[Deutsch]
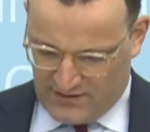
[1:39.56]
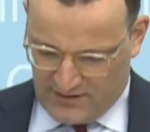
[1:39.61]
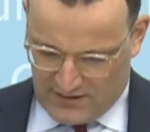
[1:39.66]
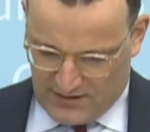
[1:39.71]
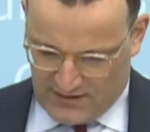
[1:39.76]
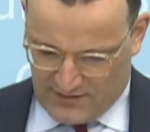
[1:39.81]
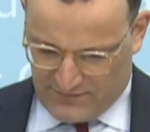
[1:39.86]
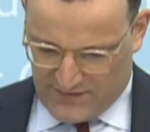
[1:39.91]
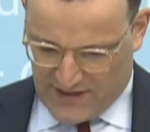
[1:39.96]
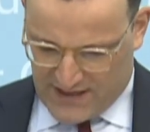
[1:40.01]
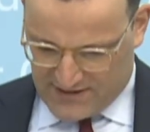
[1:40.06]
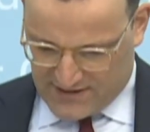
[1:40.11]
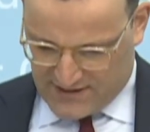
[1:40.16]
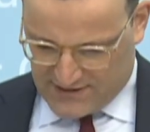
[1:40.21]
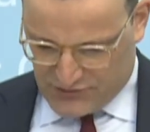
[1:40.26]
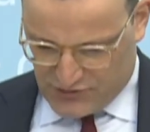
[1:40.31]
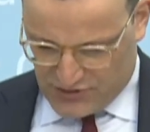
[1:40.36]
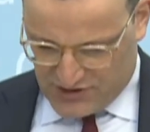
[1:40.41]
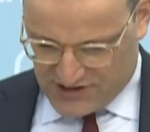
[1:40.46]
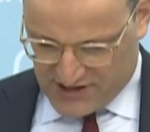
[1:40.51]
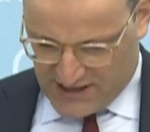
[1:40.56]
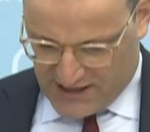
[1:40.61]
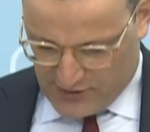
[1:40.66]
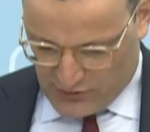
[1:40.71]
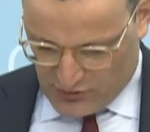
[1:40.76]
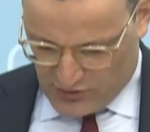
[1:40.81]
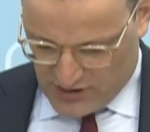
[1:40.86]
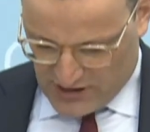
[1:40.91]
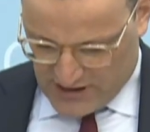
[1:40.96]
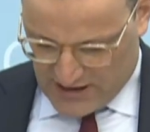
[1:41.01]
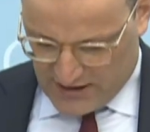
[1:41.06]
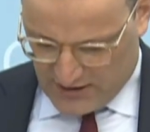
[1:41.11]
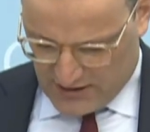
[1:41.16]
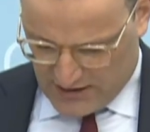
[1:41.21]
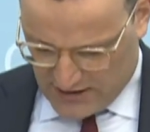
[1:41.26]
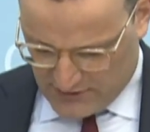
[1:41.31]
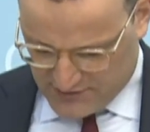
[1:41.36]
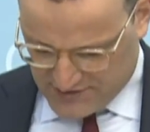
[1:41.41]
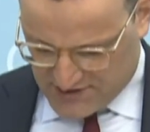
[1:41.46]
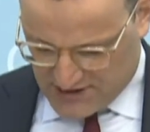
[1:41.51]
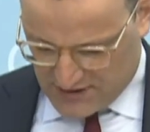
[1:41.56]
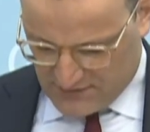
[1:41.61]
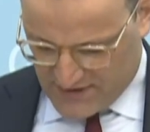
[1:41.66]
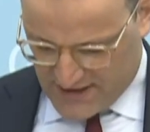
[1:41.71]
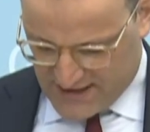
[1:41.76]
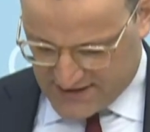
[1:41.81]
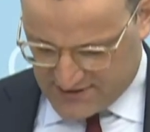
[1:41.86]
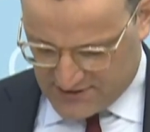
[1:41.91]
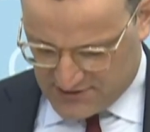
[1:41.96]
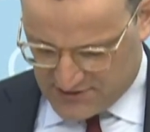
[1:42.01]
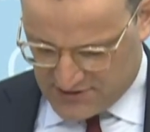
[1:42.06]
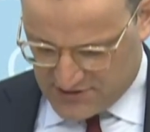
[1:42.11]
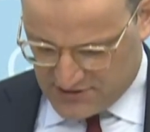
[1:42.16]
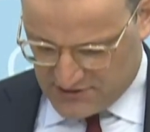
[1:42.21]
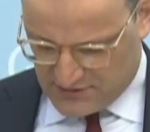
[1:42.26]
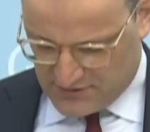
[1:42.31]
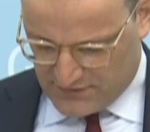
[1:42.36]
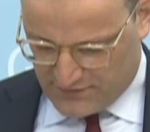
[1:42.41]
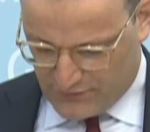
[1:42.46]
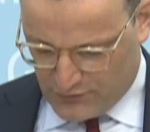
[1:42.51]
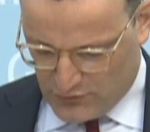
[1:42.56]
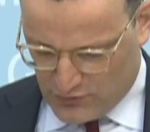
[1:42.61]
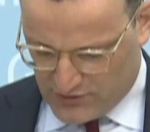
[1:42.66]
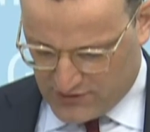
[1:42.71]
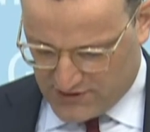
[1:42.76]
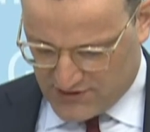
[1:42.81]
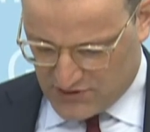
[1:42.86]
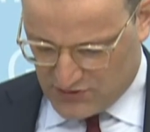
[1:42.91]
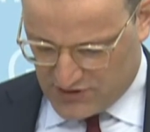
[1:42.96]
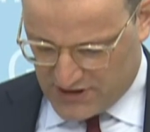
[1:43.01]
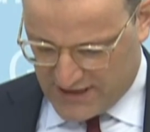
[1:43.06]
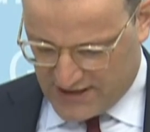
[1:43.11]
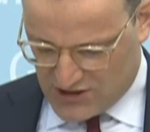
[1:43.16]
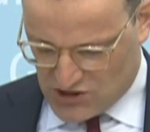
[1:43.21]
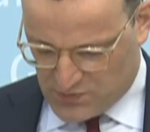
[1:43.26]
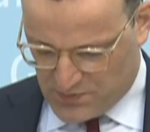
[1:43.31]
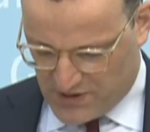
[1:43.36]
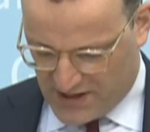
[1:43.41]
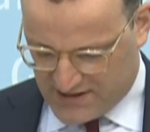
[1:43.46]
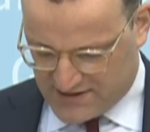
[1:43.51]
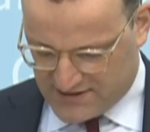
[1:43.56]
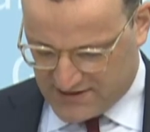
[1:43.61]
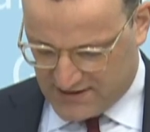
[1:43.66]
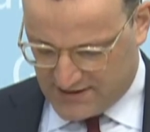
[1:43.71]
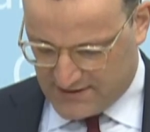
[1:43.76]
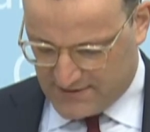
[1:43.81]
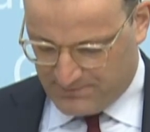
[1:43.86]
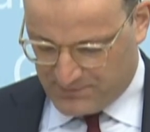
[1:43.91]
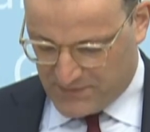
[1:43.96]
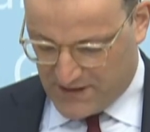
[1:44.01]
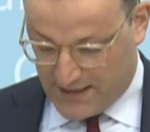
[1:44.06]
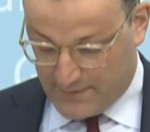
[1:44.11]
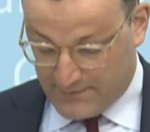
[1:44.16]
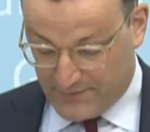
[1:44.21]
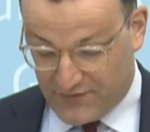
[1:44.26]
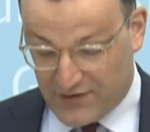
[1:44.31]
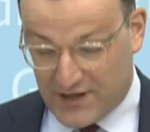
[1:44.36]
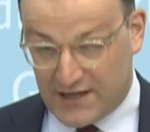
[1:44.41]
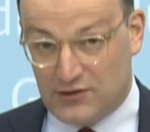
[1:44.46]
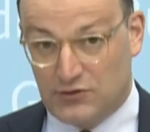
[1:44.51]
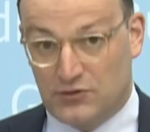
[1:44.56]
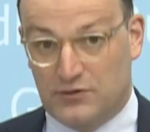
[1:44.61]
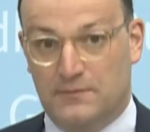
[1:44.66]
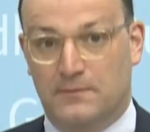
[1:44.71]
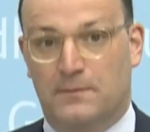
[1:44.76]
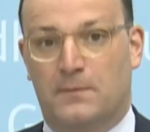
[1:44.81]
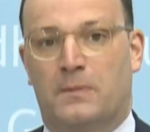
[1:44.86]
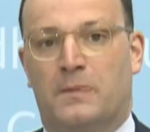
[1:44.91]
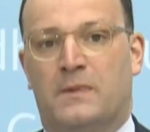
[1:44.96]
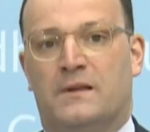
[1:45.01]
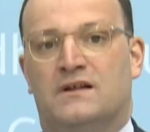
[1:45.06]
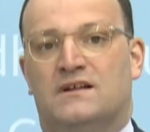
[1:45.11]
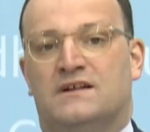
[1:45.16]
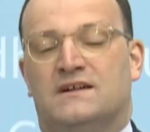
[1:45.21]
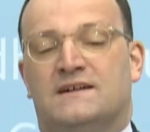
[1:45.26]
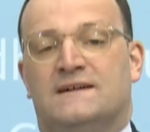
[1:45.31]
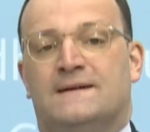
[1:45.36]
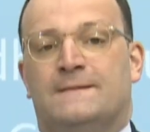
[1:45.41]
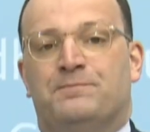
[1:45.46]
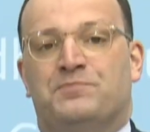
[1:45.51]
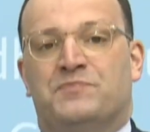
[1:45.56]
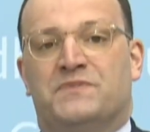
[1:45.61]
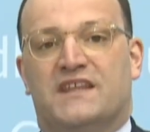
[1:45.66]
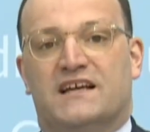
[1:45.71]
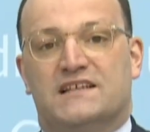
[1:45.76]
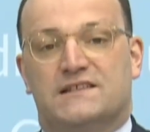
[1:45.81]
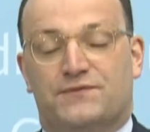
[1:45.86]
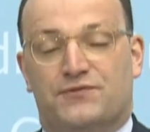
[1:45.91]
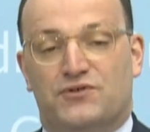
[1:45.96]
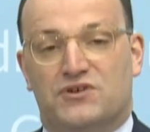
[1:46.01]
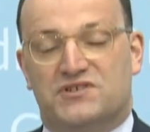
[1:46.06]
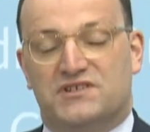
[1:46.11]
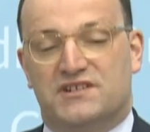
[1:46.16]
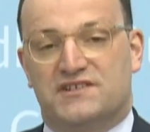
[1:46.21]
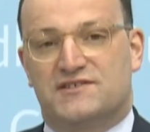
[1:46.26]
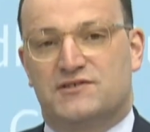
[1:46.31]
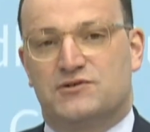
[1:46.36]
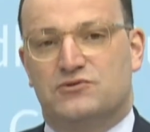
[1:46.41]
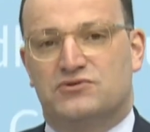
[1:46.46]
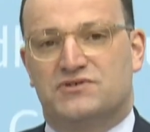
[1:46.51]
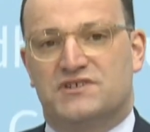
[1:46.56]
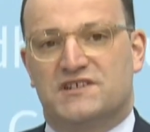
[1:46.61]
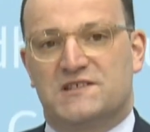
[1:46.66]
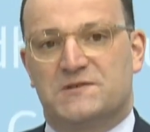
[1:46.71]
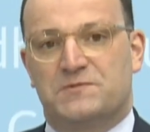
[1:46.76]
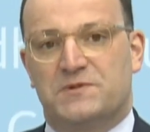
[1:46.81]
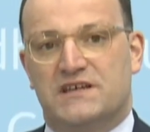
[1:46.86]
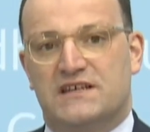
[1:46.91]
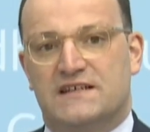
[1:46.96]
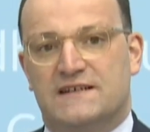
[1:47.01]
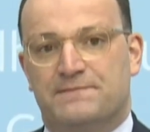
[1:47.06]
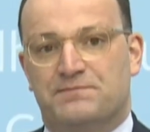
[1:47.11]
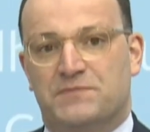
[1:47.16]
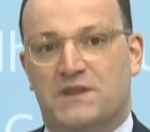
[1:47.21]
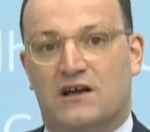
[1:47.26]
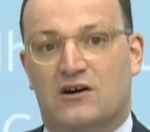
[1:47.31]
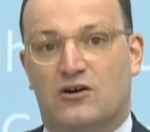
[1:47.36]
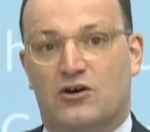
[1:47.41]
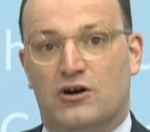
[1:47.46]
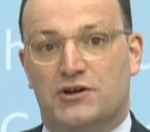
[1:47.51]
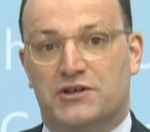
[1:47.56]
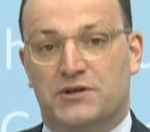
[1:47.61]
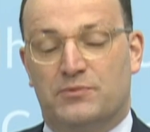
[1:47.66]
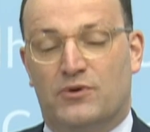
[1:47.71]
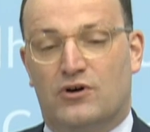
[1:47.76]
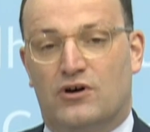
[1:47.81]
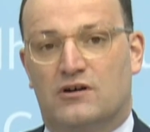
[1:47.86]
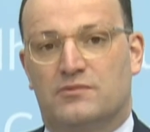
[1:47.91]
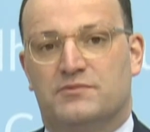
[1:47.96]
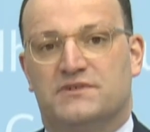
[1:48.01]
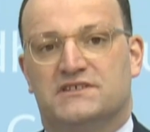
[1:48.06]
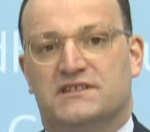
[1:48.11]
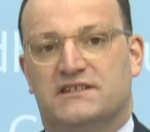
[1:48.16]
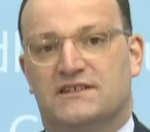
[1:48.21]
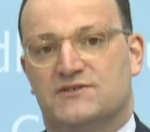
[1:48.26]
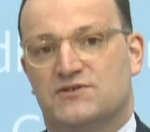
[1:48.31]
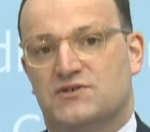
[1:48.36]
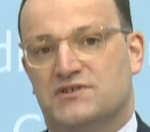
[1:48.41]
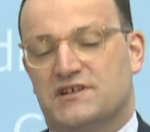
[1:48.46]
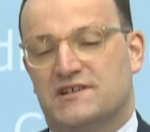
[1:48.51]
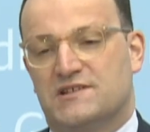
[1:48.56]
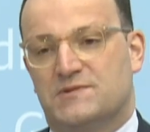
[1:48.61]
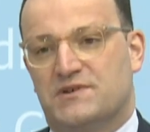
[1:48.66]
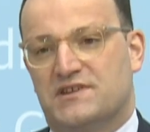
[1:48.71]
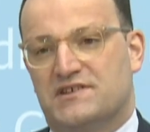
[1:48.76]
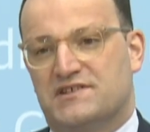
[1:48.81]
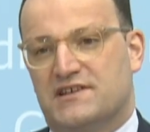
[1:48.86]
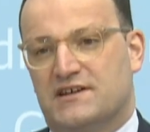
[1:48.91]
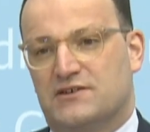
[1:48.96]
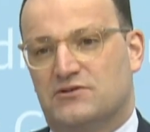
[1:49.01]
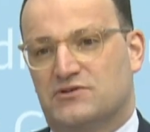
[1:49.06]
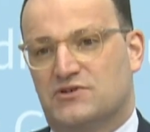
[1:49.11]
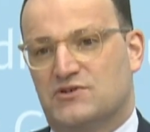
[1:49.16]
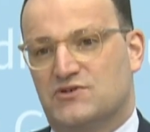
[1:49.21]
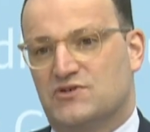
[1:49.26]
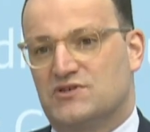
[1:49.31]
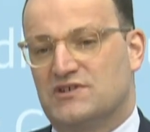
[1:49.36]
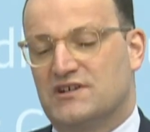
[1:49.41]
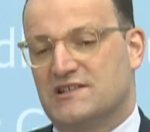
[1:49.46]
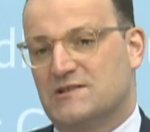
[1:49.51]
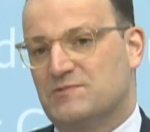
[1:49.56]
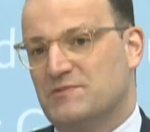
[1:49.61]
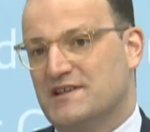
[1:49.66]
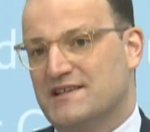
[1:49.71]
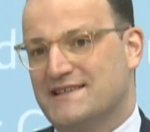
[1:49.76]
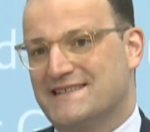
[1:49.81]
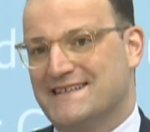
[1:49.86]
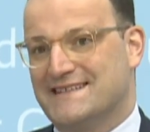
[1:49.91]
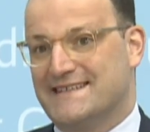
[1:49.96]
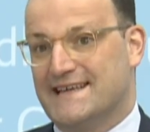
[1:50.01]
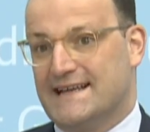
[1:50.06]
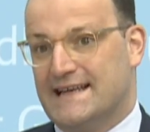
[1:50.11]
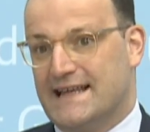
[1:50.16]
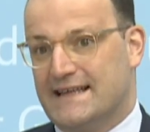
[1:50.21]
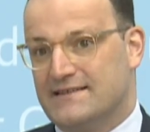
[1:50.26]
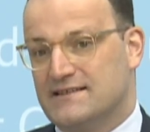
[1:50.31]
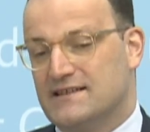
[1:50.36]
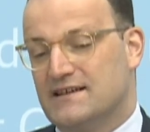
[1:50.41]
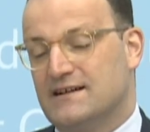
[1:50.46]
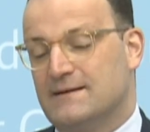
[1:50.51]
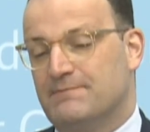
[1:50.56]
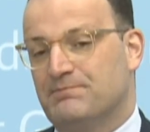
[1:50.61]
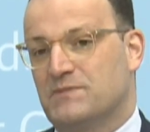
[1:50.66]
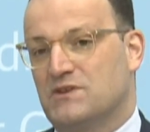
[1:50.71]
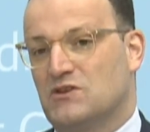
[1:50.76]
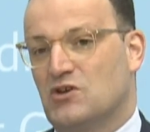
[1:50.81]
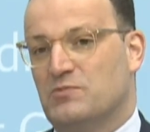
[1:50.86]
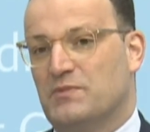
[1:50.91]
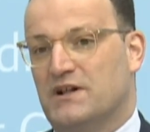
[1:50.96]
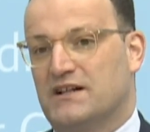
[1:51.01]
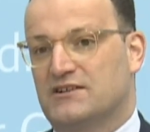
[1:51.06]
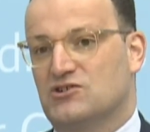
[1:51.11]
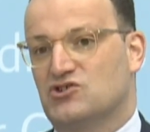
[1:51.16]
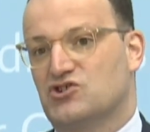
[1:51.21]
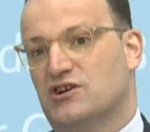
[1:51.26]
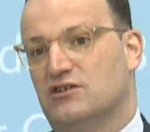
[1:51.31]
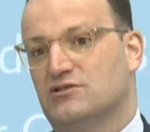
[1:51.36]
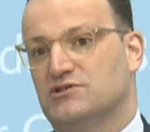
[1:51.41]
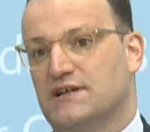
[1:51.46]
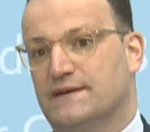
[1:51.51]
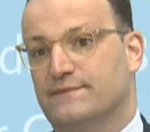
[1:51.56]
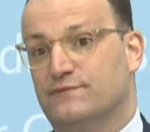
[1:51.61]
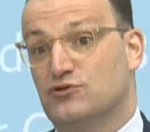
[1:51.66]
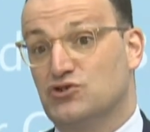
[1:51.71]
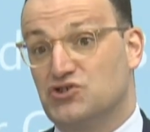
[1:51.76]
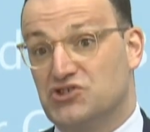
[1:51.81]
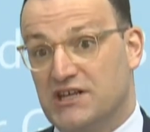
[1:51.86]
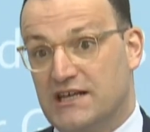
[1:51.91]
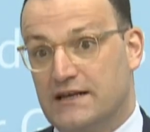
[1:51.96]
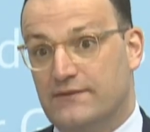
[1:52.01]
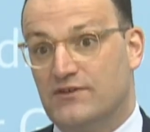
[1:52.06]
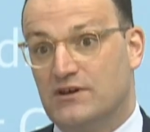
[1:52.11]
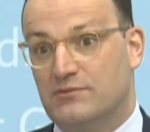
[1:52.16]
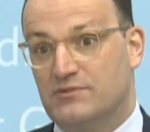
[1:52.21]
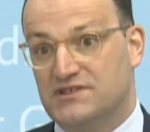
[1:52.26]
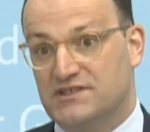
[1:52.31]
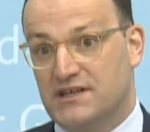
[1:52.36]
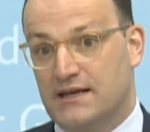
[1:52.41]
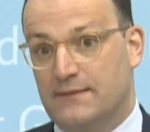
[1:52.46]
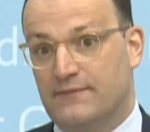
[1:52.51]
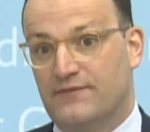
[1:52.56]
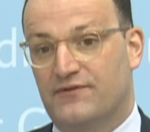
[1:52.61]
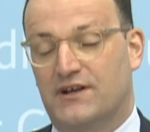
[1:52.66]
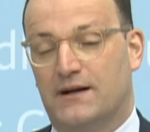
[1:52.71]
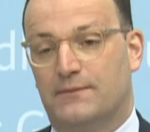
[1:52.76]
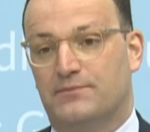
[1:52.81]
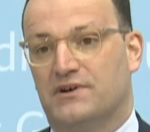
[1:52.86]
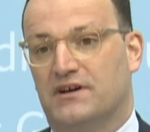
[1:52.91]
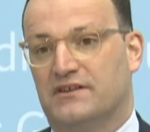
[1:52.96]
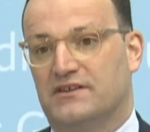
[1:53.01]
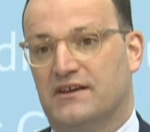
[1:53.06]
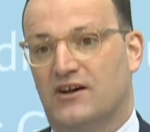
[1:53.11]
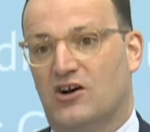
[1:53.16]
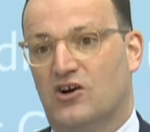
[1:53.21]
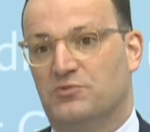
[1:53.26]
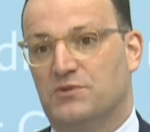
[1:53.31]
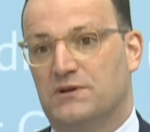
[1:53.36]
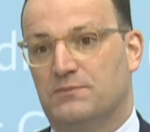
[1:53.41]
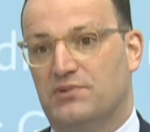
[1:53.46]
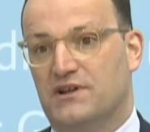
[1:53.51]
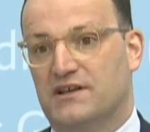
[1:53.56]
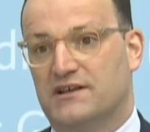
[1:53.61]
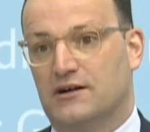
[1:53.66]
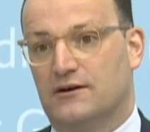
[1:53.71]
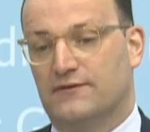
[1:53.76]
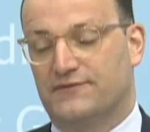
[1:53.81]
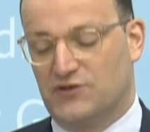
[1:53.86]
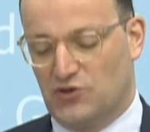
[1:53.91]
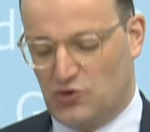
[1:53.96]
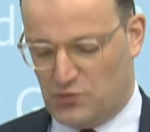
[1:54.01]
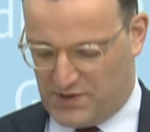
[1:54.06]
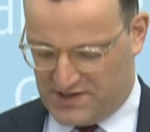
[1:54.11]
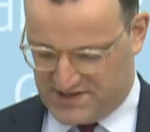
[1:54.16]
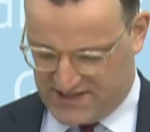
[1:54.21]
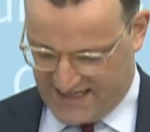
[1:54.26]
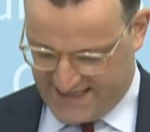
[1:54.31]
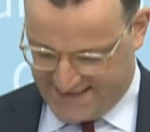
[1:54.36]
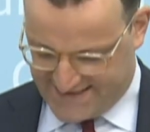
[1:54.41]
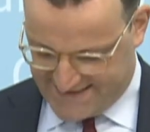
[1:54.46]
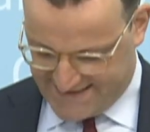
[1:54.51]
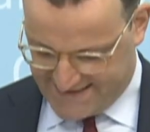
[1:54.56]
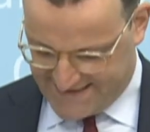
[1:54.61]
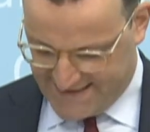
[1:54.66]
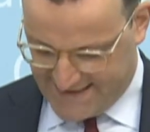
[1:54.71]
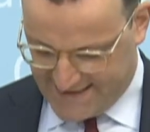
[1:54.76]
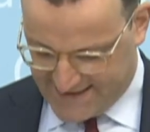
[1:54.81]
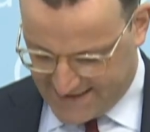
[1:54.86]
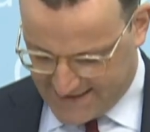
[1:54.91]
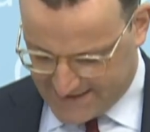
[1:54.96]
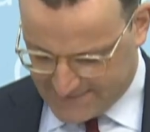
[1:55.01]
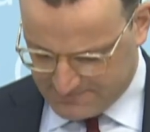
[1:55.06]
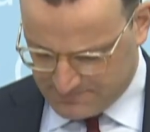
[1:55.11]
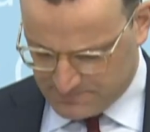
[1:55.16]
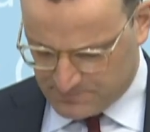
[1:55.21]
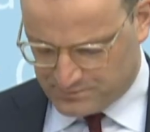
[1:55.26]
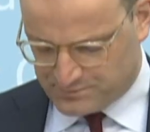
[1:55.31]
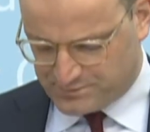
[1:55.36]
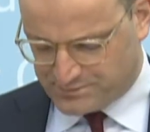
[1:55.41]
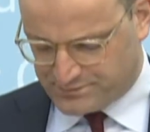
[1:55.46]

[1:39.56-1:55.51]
äh, werden natürlich auch ausgewertet und führen zu der entsprechenden Empfehlung. Das führt dazu, dass wir auch heute Morgen mit den Gesundheitsministerinnen und Gesundheitsministern der Länder noch mal geschaut haben, wo stehen wir mit der Impfkampagne, auch mit Blick auf die über 60-Jährigen.